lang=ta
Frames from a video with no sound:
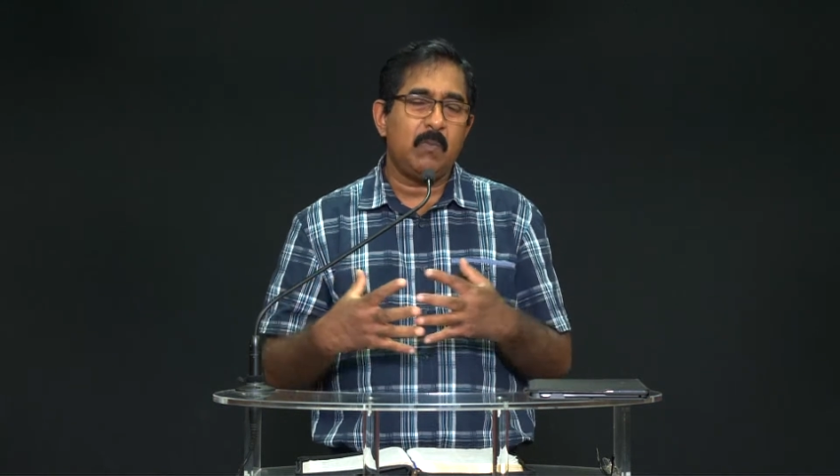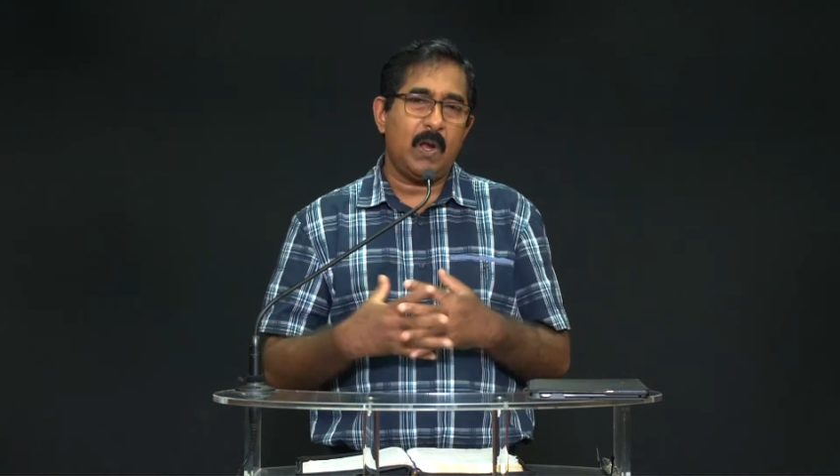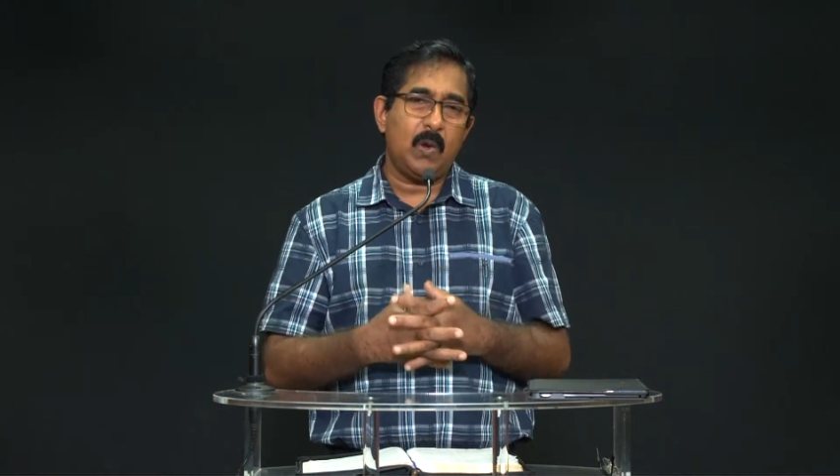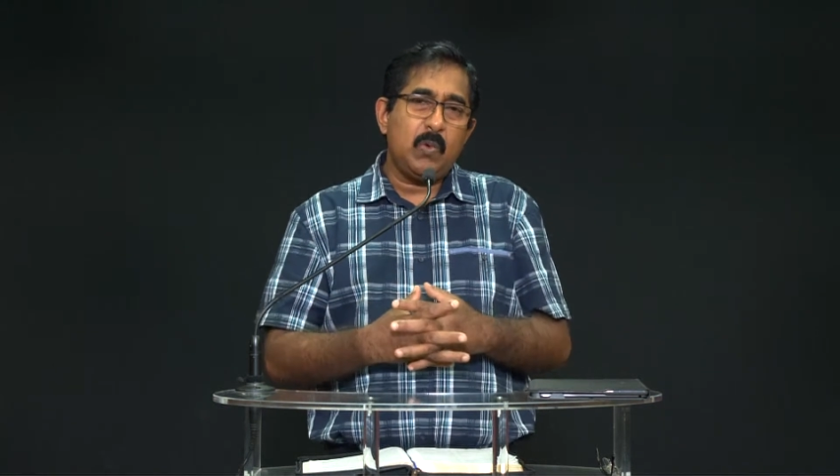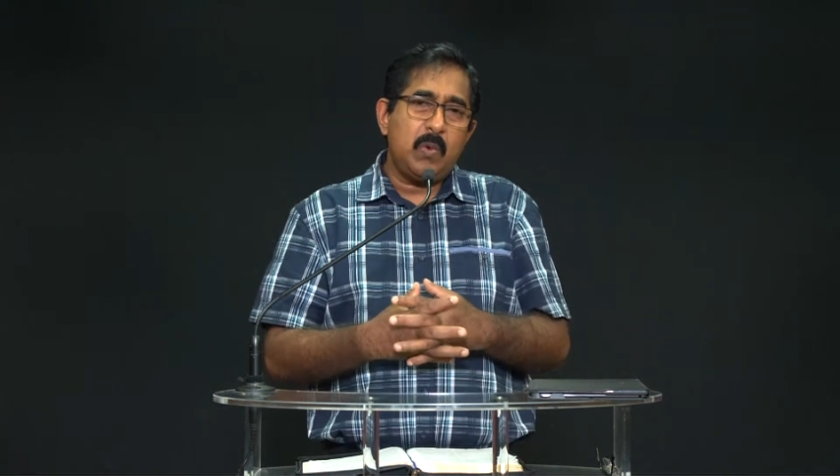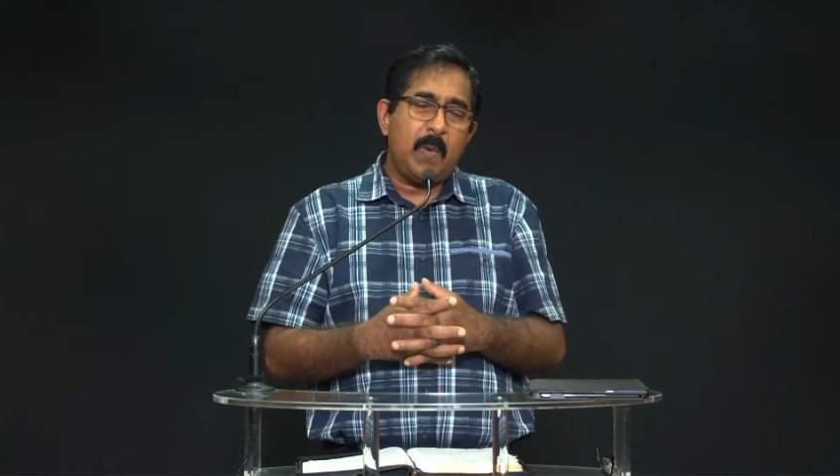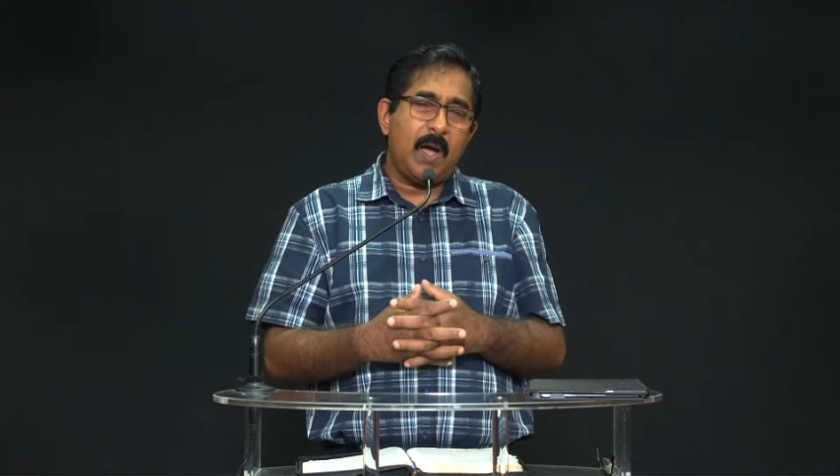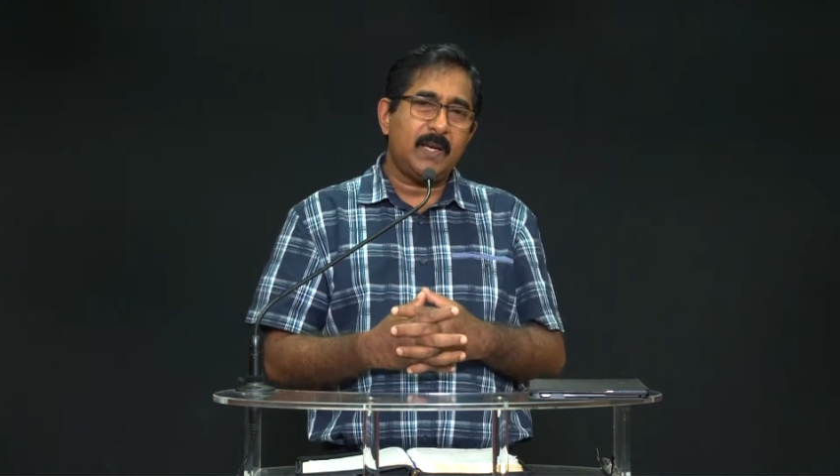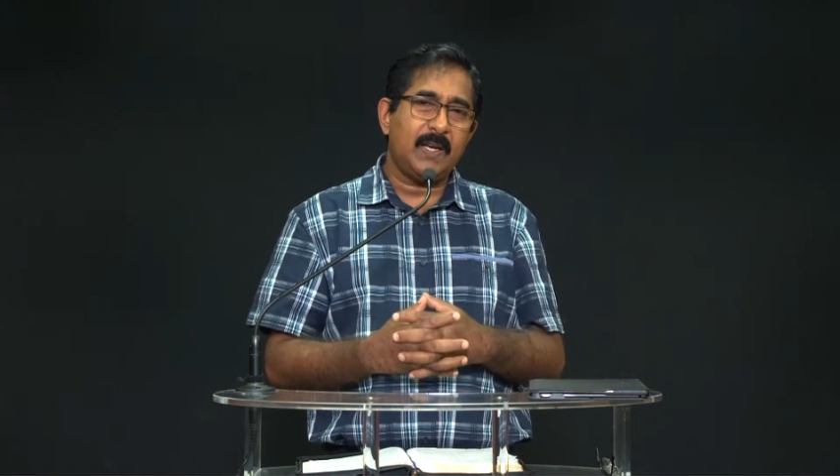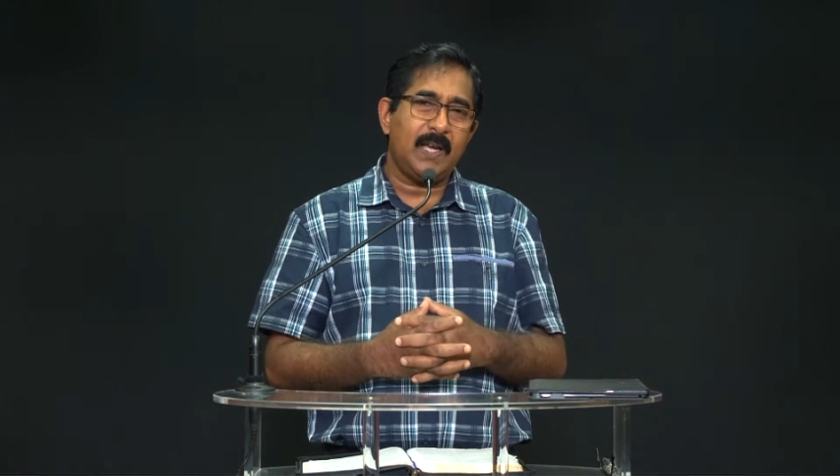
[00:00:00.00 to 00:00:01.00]

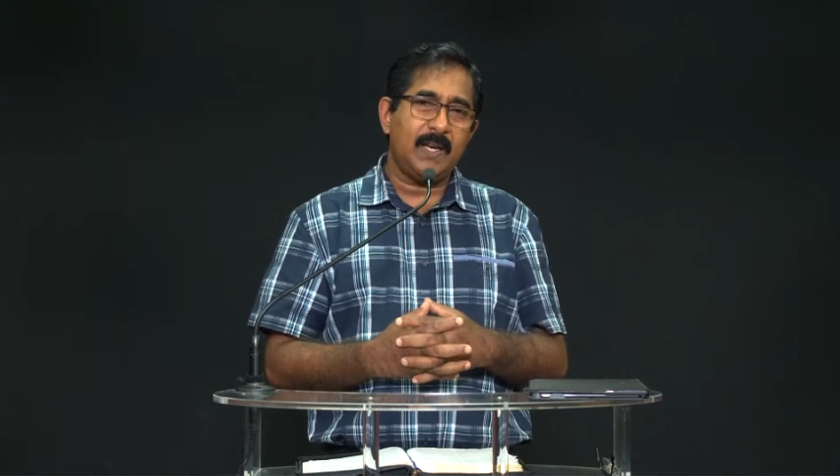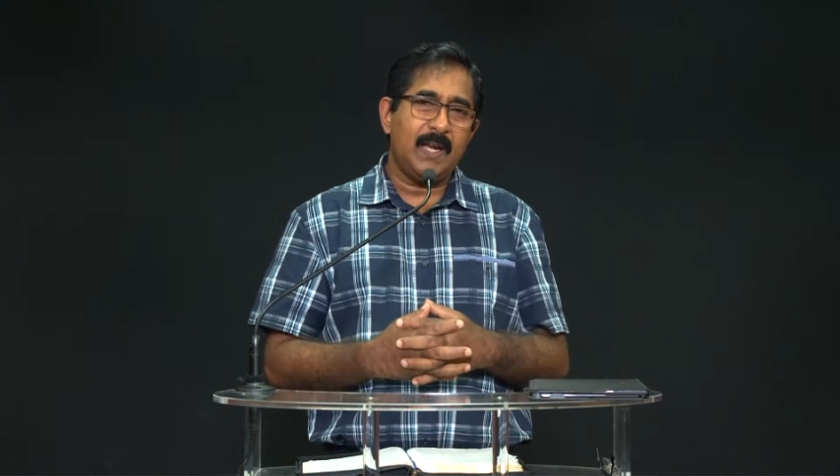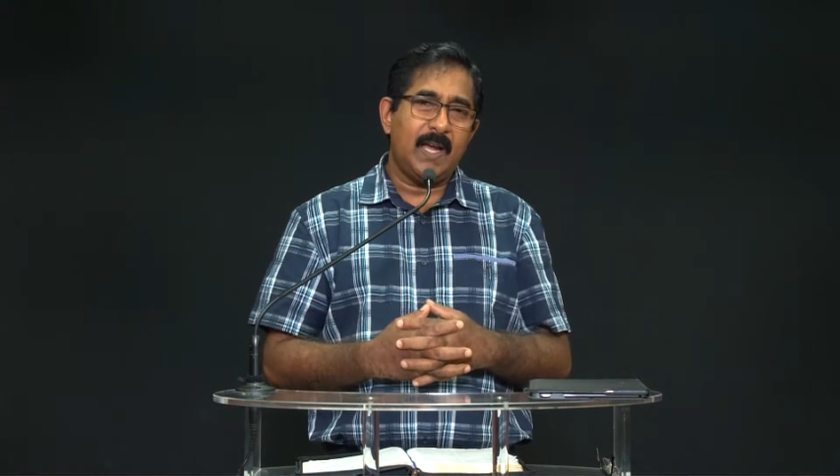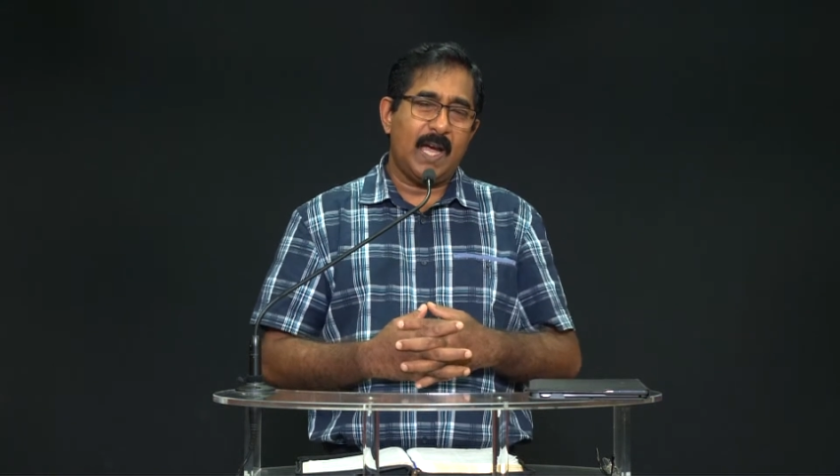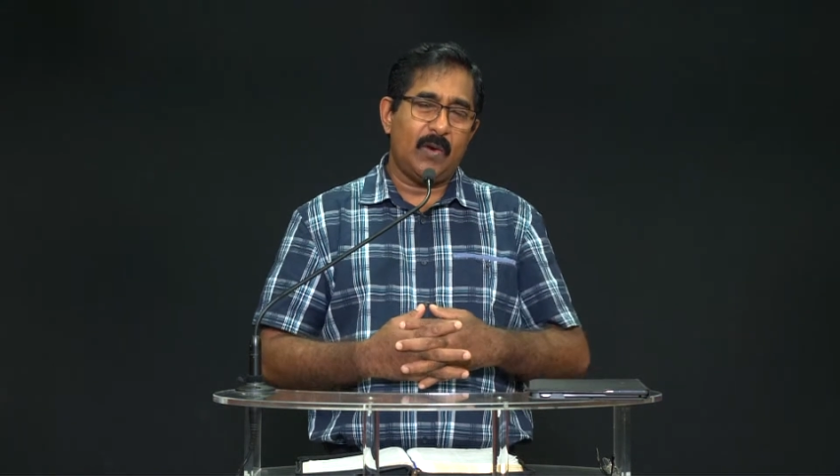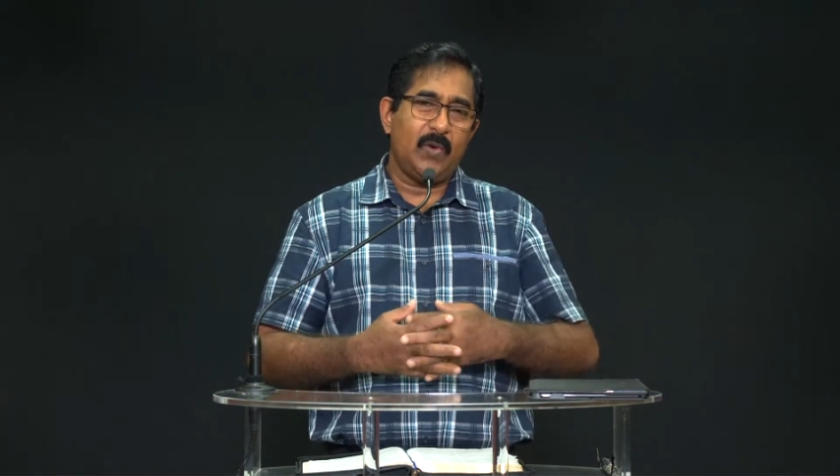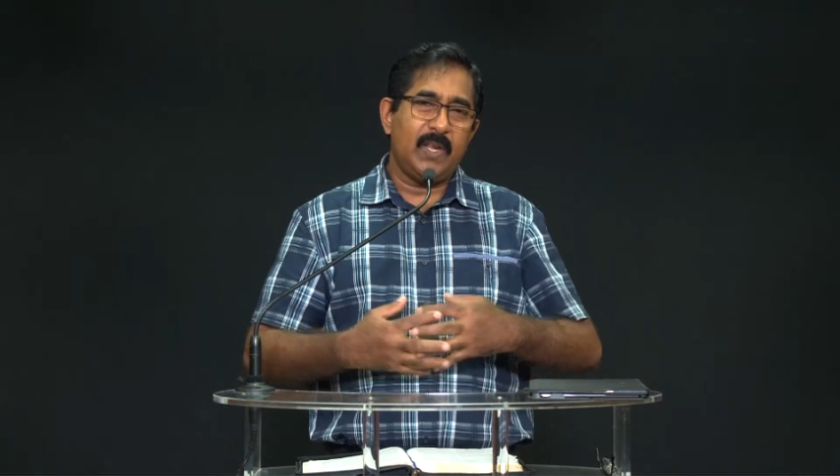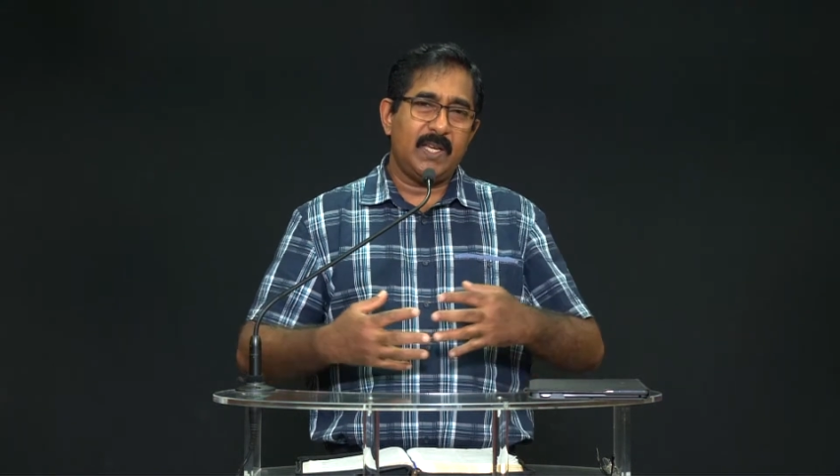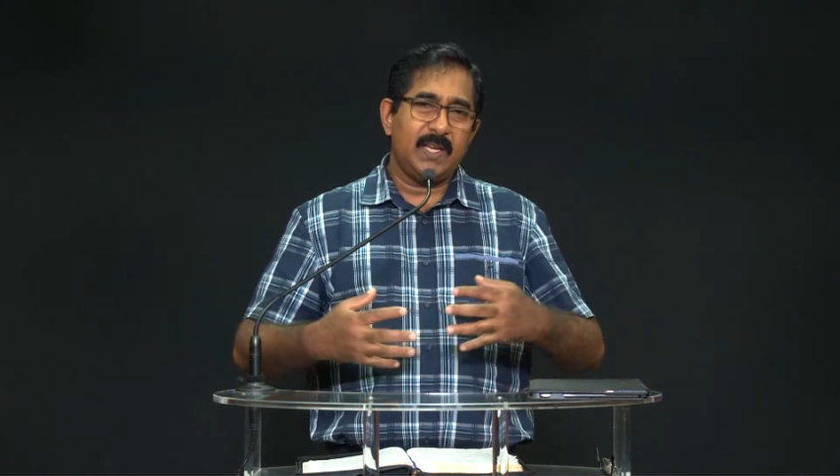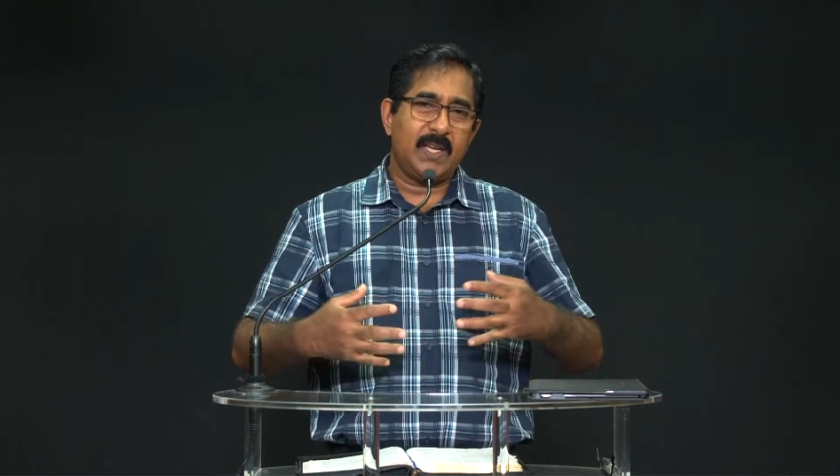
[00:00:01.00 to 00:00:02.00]
மறுரூபமாகிறார் அவருடைய